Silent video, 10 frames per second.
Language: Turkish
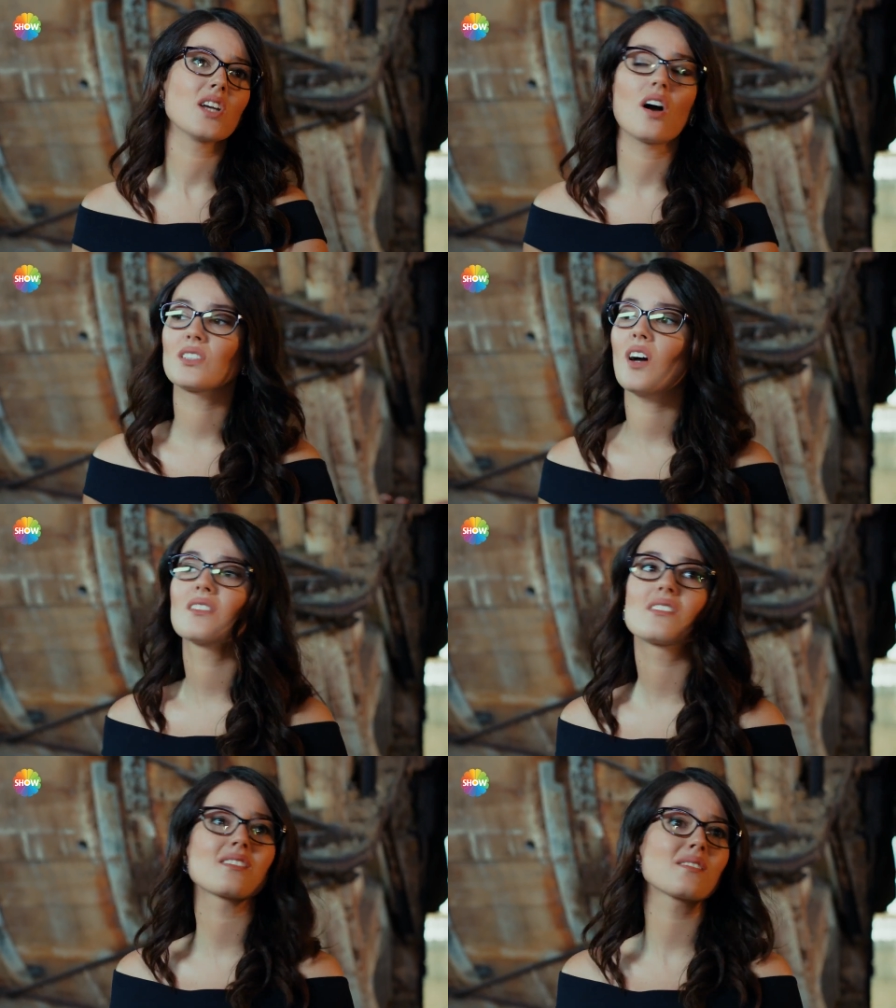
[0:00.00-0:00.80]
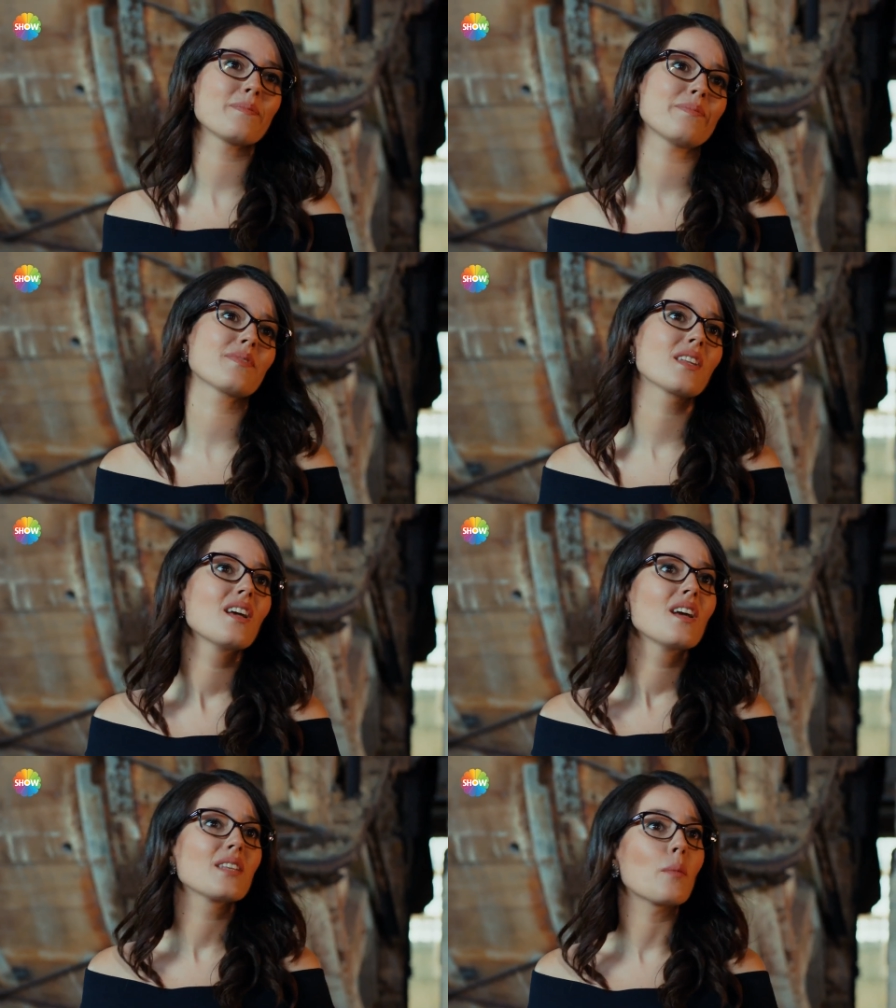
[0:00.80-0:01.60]
Ya yalnız
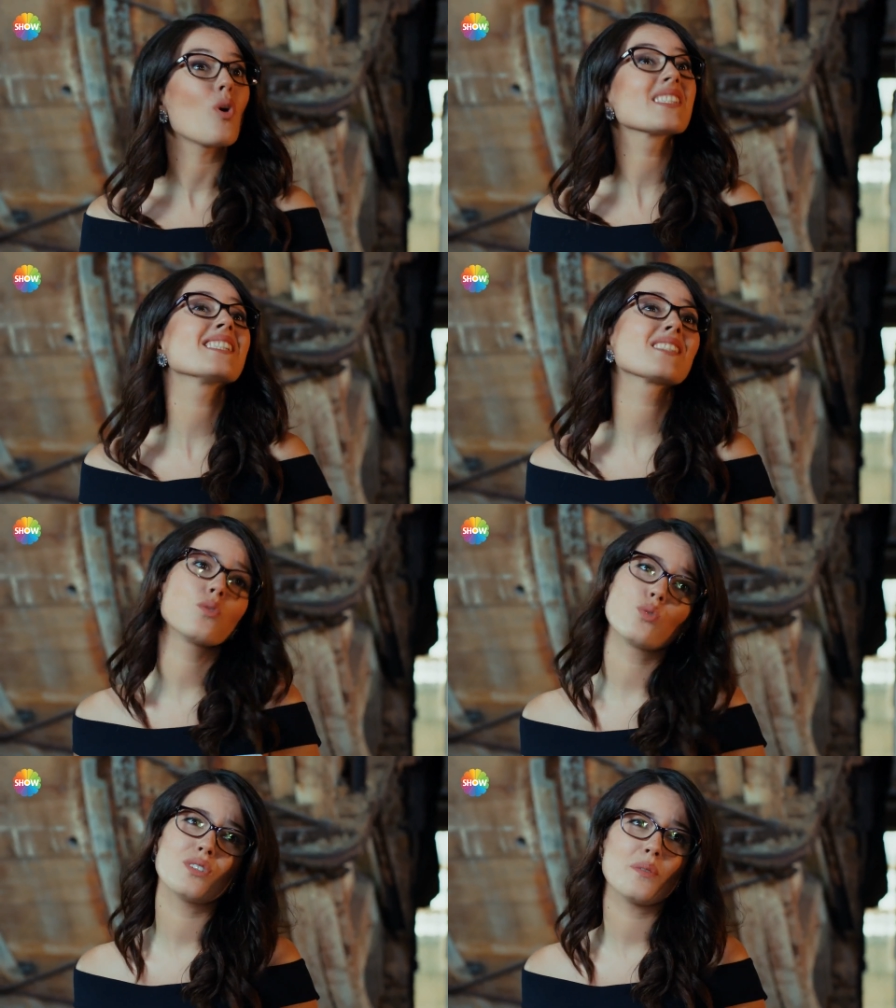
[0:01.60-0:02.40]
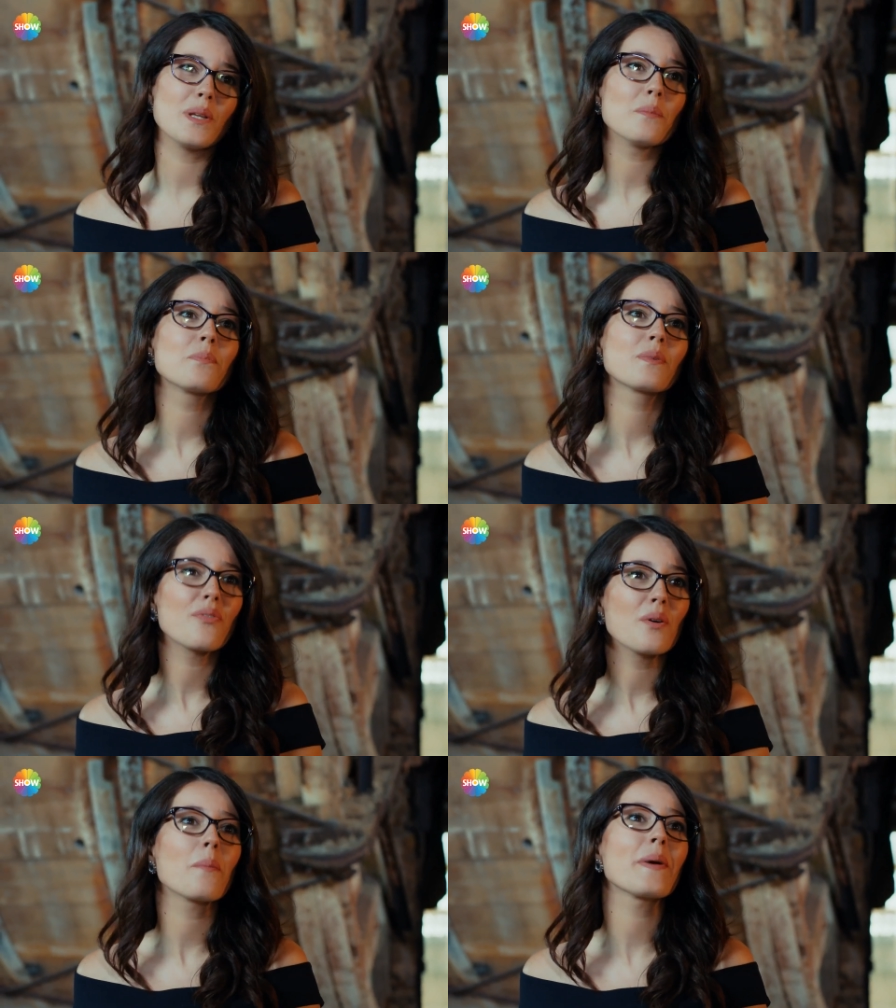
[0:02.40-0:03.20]
ya bu asistan olayı benim
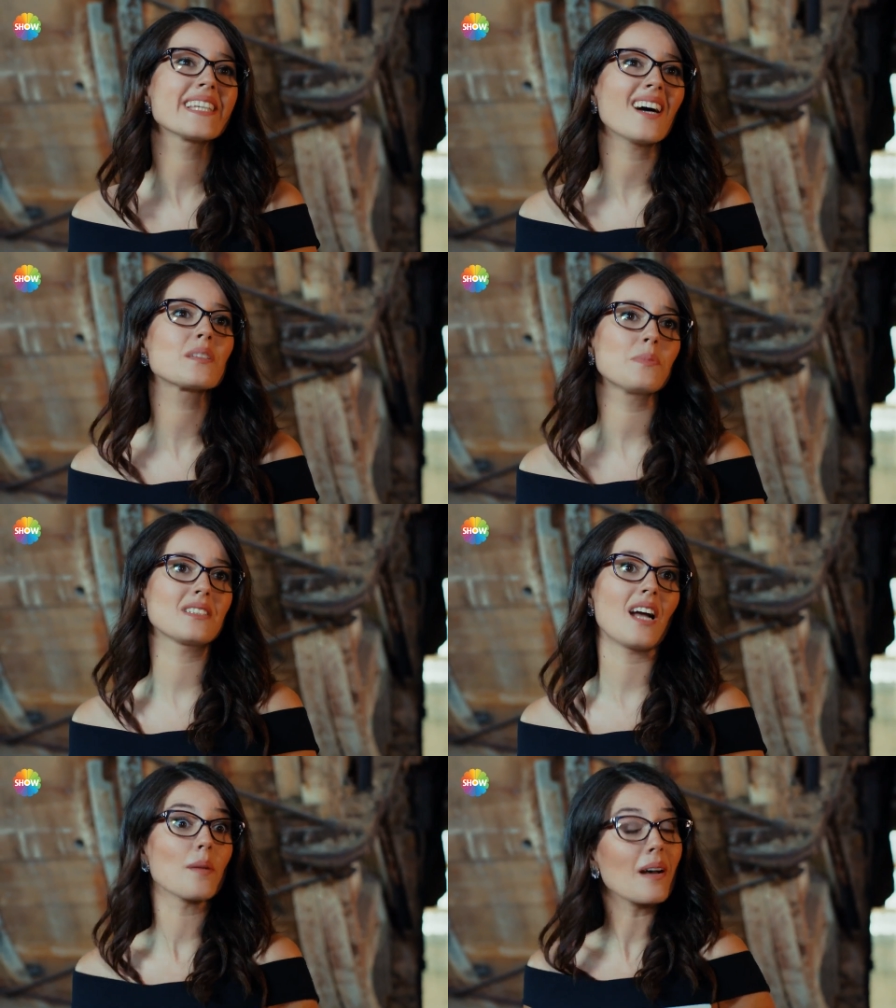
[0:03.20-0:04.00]
kafama pek yatmadı yani.